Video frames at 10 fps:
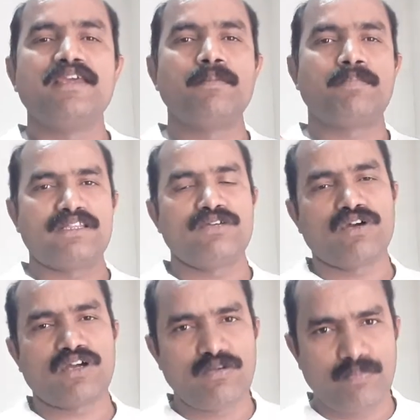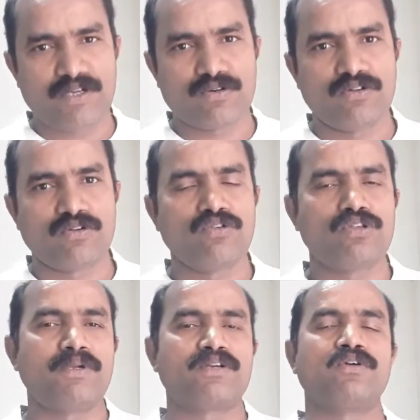ఇది ప్రతి ఒక్కరూ పెట్టుకోండి
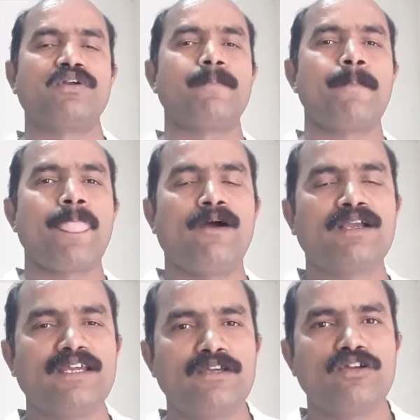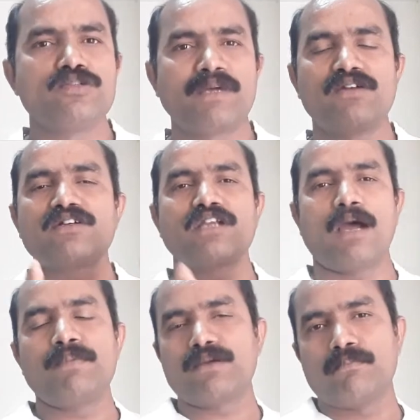గుర్తుపెట్టుకోండి ఓకే ఈరోజు మన
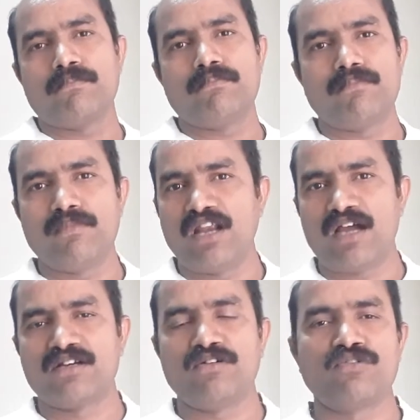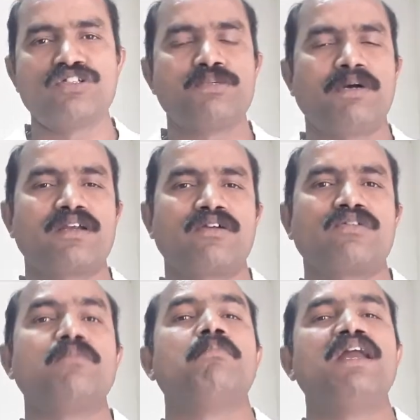టాపిక్ లాక్డౌన్ గురించి
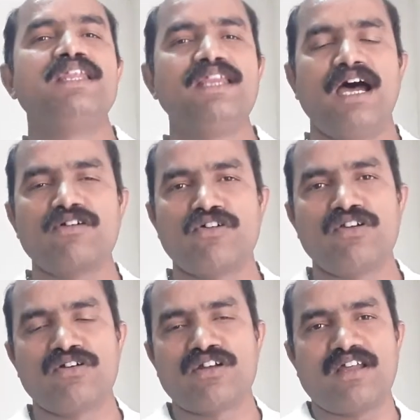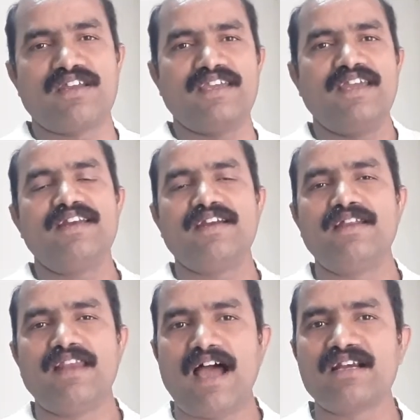మాట్లాడుకుందాం మళ్ళీ లాక్డౌన్ అంటున్నారు
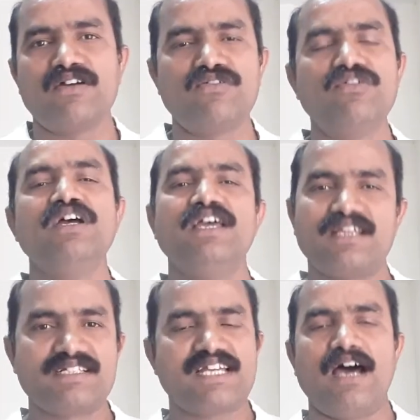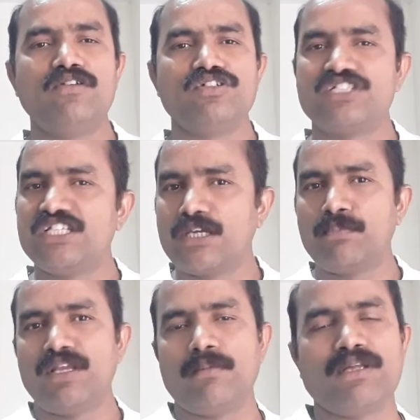ఏంటంటే లాక్డౌన్ ఇక చాలు
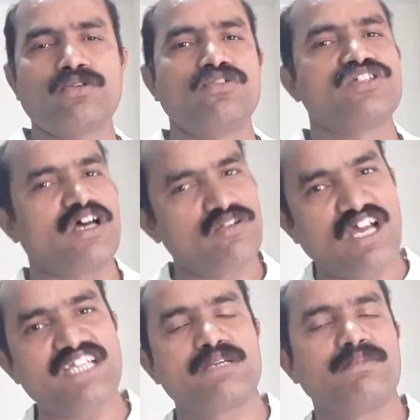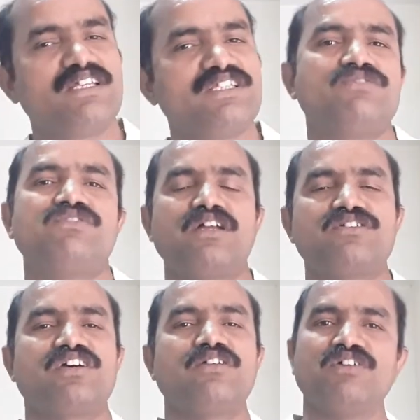చితికిపోయిన బతుకులు చాలు నాశనమైన జీవితాలు
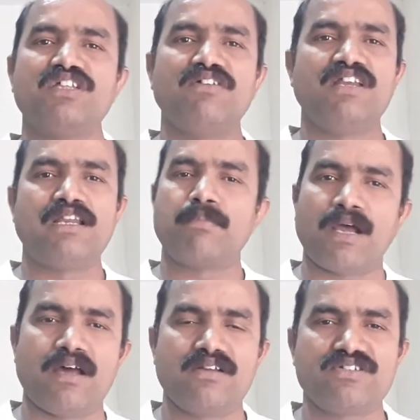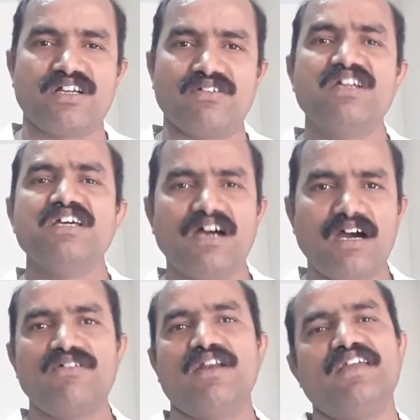చాలు వదిలివెళ్ళిన ప్రాణాలు చాలు
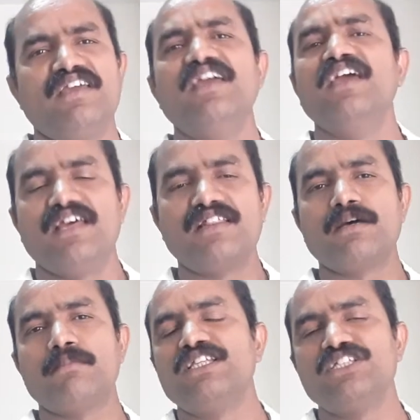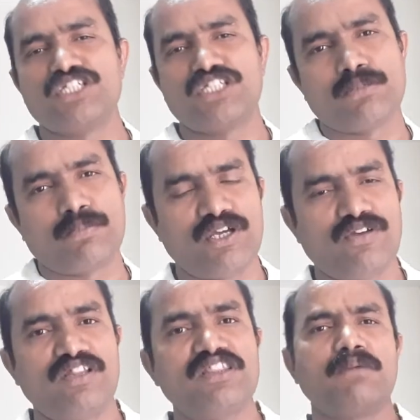అవునండి ఎంతమంది చితికిపోయారు
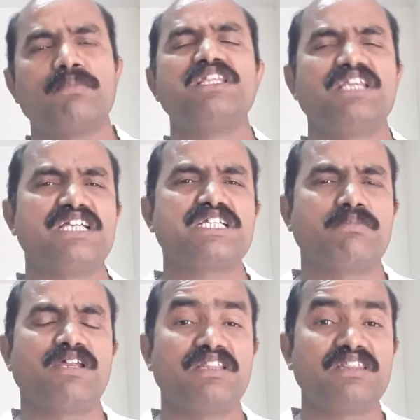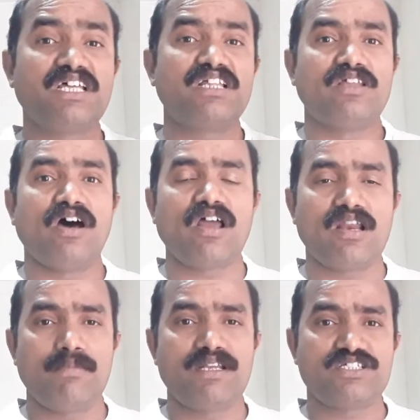ఎంతమంది నాశనం ఎంత
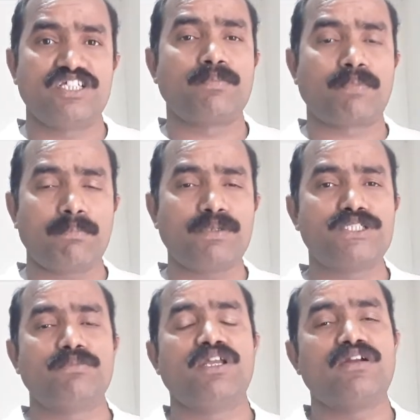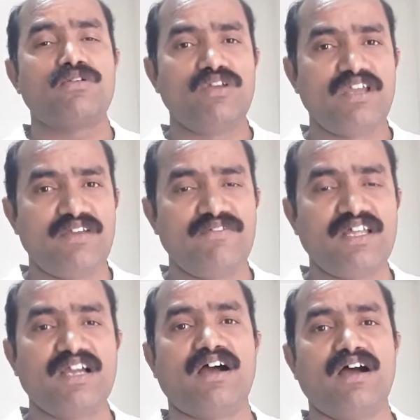దారుణమైన స్థితి ప్రపంచం ఎన్నడూ లేని
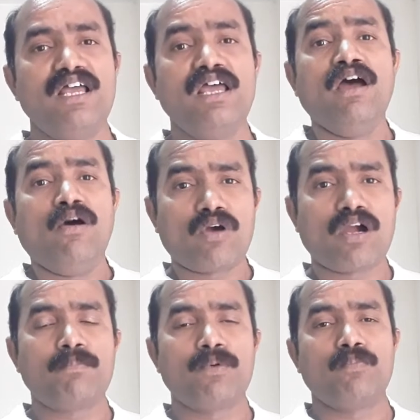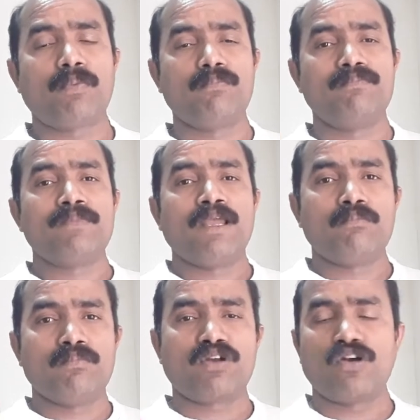విధంగా ఒకప్పుడు
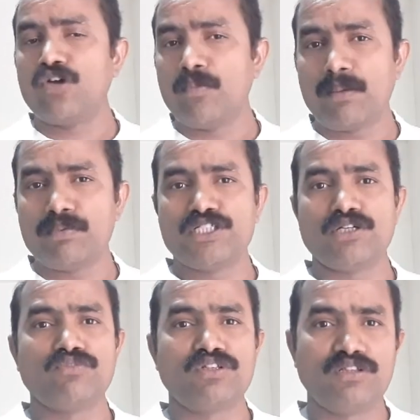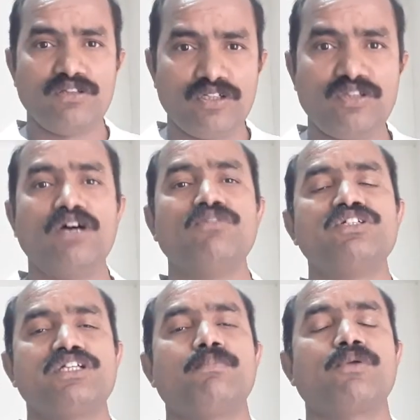రెండో ప్రపంచం యుద్ధం
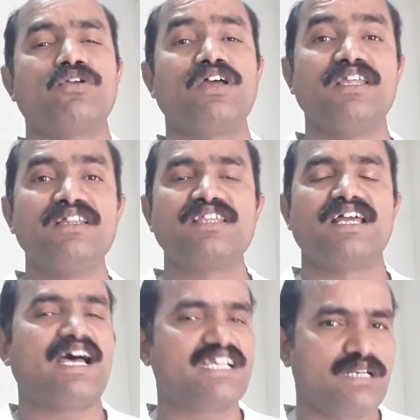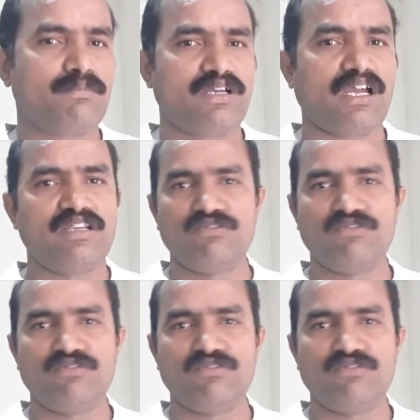వచ్చినప్పుడు కూడా ఇంత నాశనం అయి